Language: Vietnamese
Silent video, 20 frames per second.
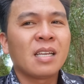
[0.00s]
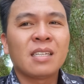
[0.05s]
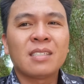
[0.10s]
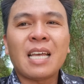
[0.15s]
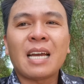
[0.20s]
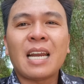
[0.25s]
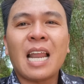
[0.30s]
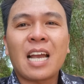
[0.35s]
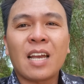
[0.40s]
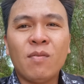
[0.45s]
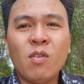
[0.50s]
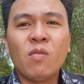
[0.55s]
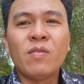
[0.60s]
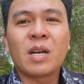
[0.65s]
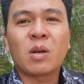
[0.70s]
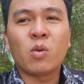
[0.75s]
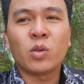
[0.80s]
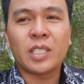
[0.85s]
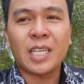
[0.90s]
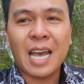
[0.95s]
rằng là cái vụ
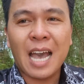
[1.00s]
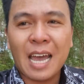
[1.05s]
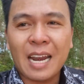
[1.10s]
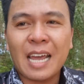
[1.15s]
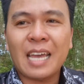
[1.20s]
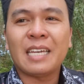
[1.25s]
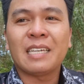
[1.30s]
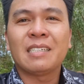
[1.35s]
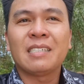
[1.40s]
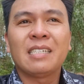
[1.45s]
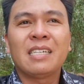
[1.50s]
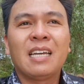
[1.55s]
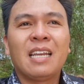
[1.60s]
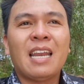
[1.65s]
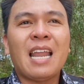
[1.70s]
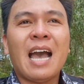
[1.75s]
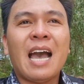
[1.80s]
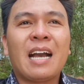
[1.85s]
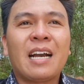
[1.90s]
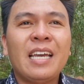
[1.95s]
việc của chị Hà này
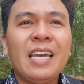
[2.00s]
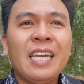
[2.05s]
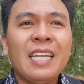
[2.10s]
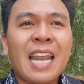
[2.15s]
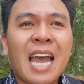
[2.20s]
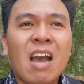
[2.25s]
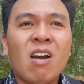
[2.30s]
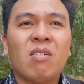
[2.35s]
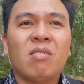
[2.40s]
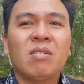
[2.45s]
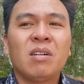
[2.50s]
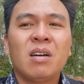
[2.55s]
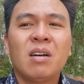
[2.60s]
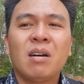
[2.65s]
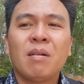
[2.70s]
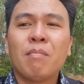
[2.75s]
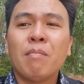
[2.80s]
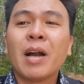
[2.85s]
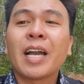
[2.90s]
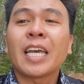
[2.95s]
là khi nào
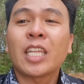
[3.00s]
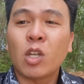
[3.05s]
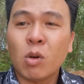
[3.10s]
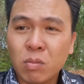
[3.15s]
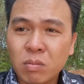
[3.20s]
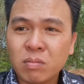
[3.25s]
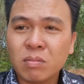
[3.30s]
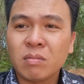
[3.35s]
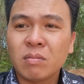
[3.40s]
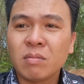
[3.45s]
mới kết thúc.